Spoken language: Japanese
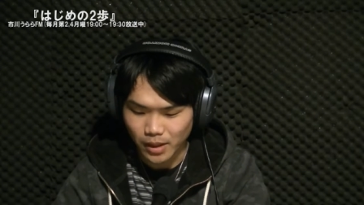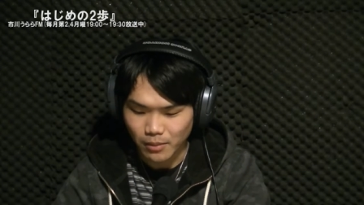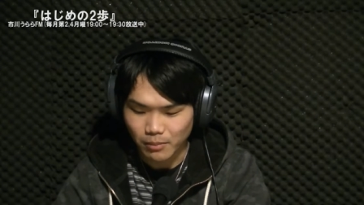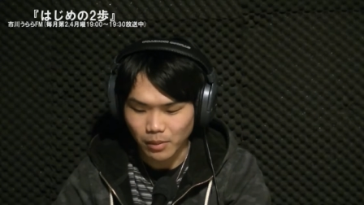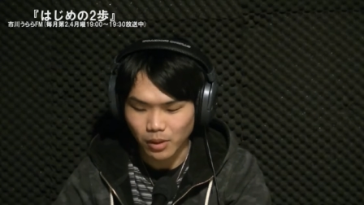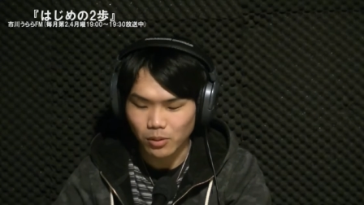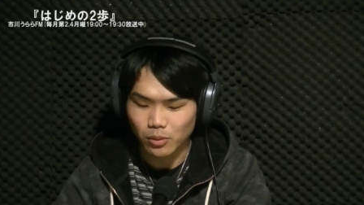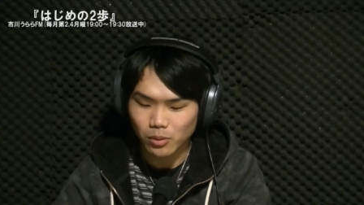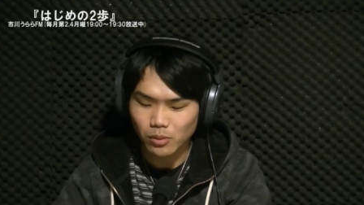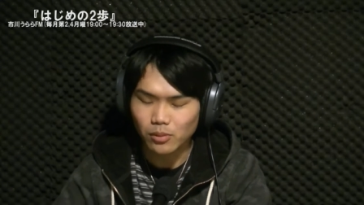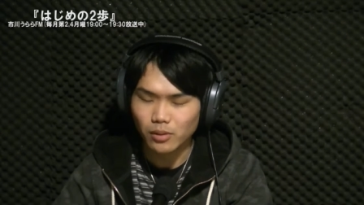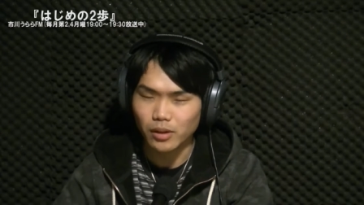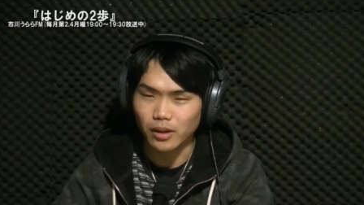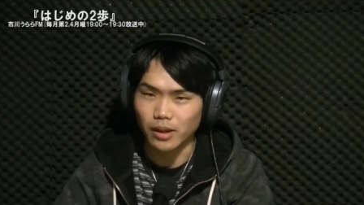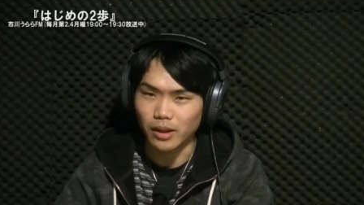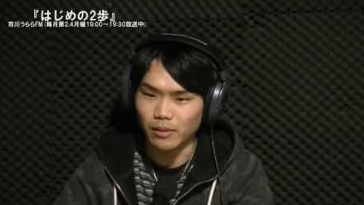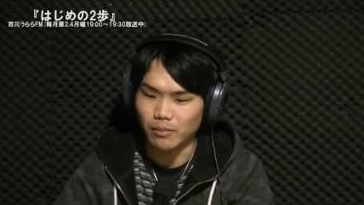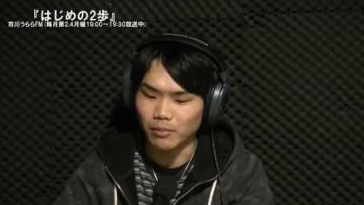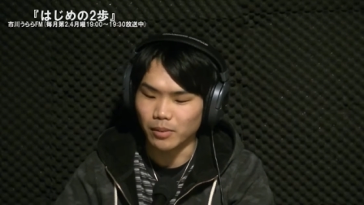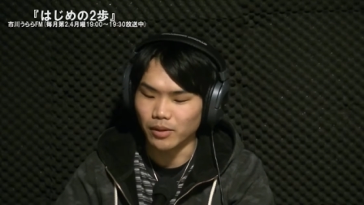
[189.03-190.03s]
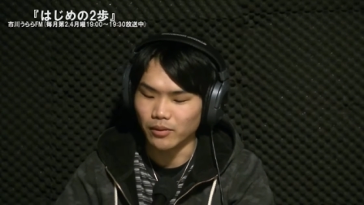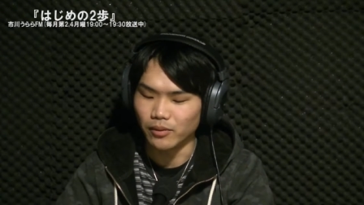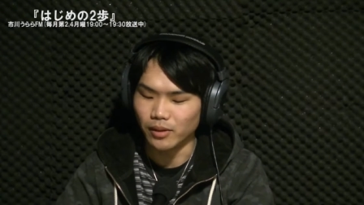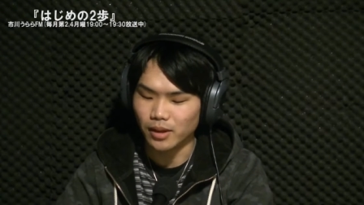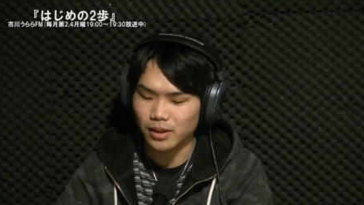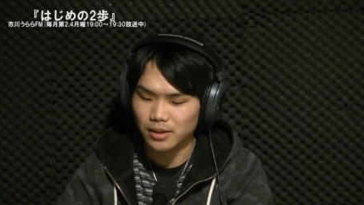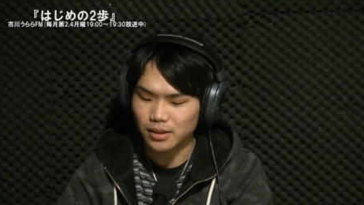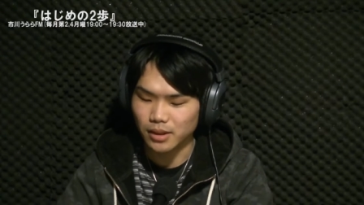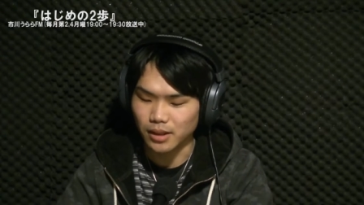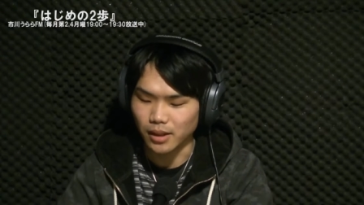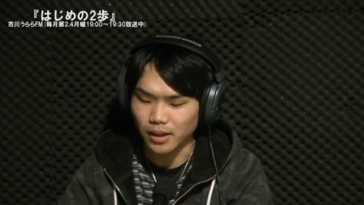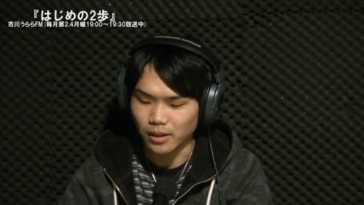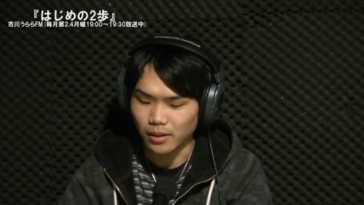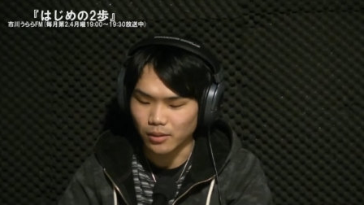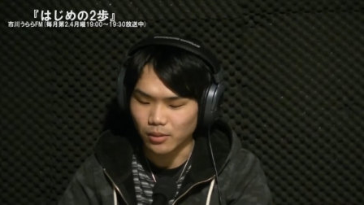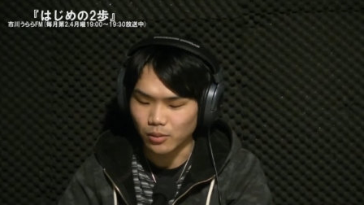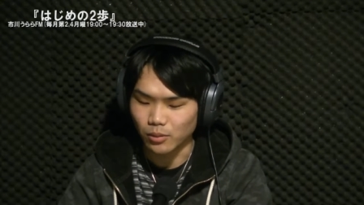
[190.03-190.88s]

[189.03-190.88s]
まあ、今回、まあ、なぜ